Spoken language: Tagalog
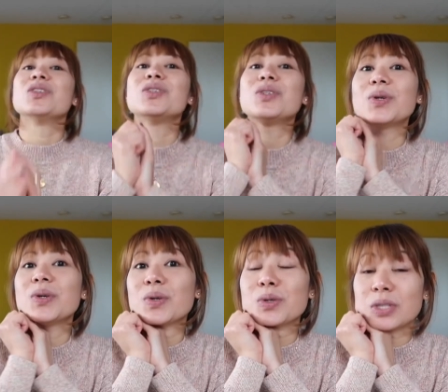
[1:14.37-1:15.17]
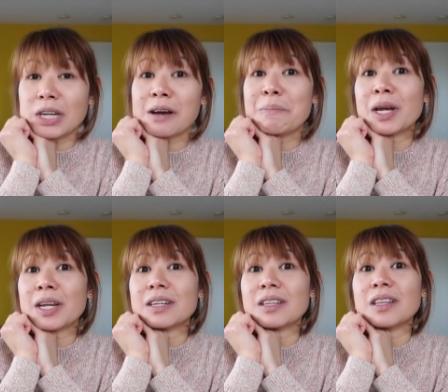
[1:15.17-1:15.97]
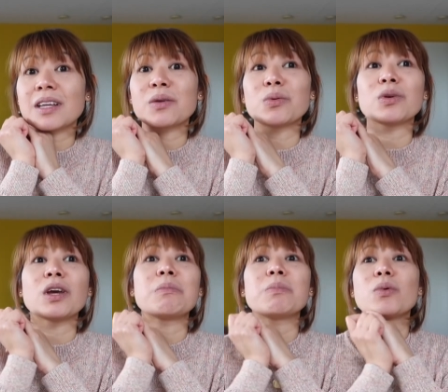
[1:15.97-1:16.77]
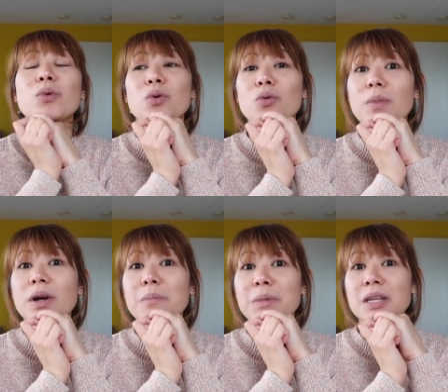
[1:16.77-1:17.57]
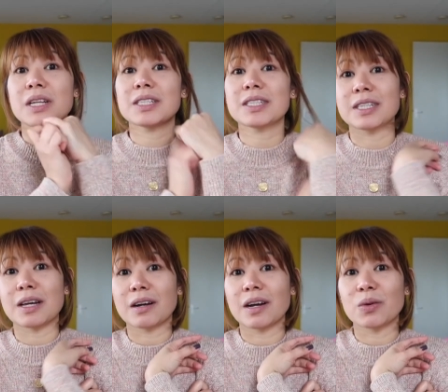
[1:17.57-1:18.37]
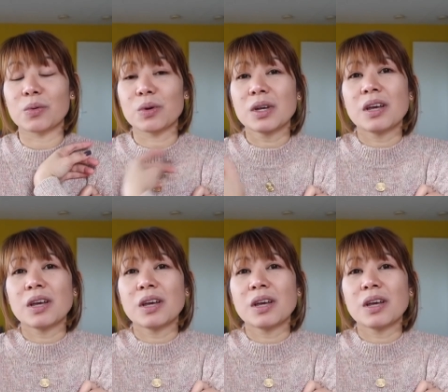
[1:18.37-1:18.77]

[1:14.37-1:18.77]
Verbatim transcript: So, sa kamay nagtatanong, yan po yung mga minutes ng ano.